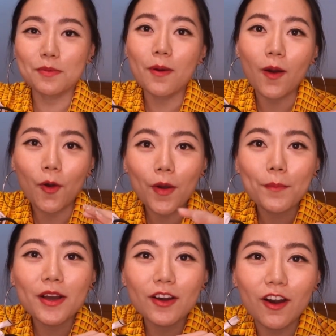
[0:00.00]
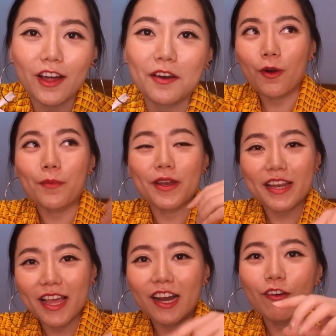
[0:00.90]
จะบอกว่าเมื่อก่อนอะพลอยไม่ได้
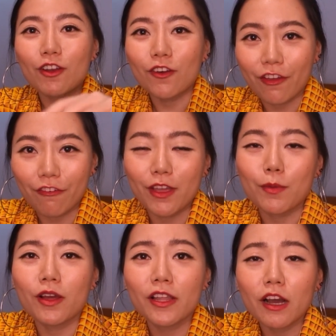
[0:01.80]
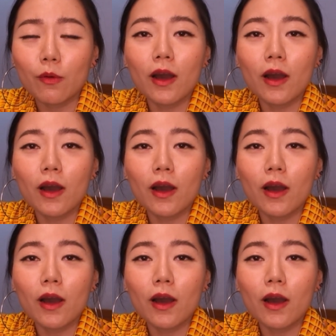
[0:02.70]
เรียกเขาว่าโลเวพลอยเรียกเขา